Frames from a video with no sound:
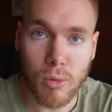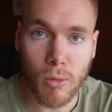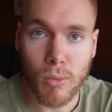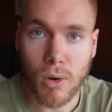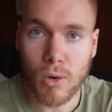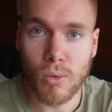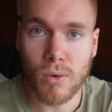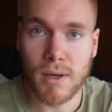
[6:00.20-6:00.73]
Pour
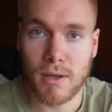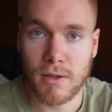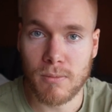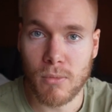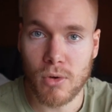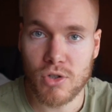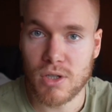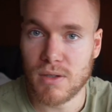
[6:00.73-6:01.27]
moi
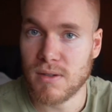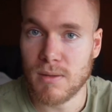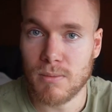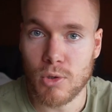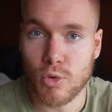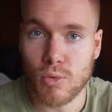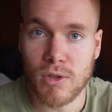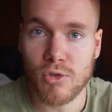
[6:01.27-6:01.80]
concrètement, j'ai
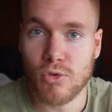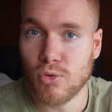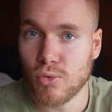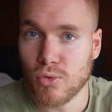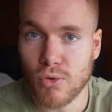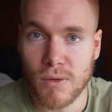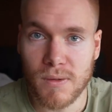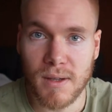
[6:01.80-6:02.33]
diminué d'une ou
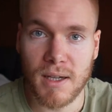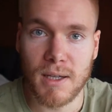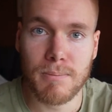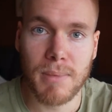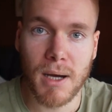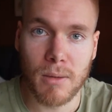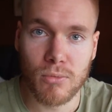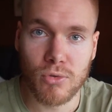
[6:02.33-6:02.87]
deux séries
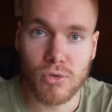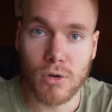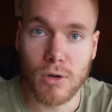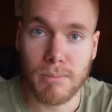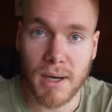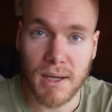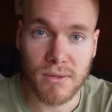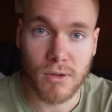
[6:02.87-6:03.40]
par muscle
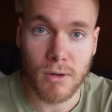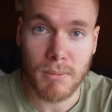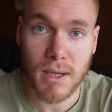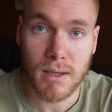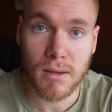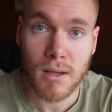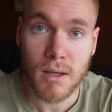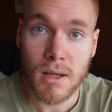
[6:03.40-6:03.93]
par
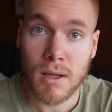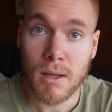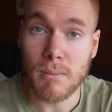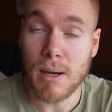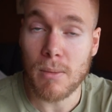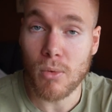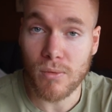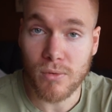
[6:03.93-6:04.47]
semaine
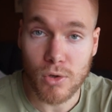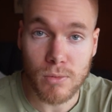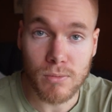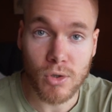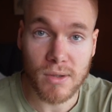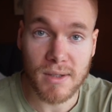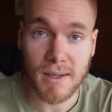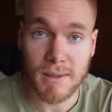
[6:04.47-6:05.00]
bah, mon volume
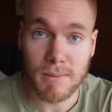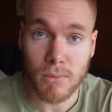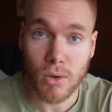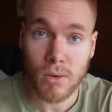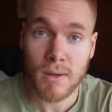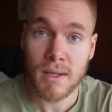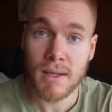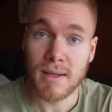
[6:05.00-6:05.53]

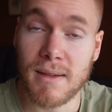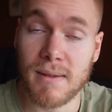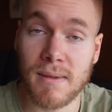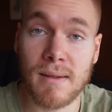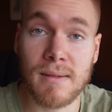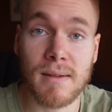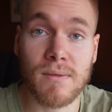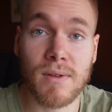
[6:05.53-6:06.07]
d'entraînement et ça a
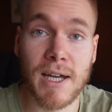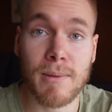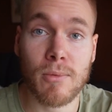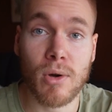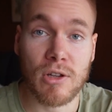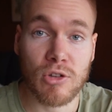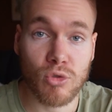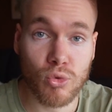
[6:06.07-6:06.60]
été
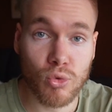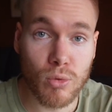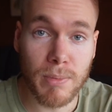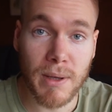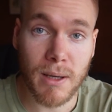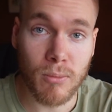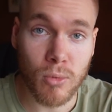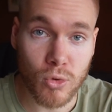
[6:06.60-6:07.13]
vraiment un
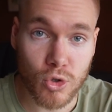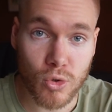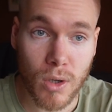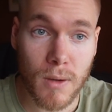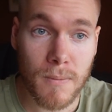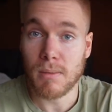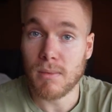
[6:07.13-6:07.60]
super bon choix.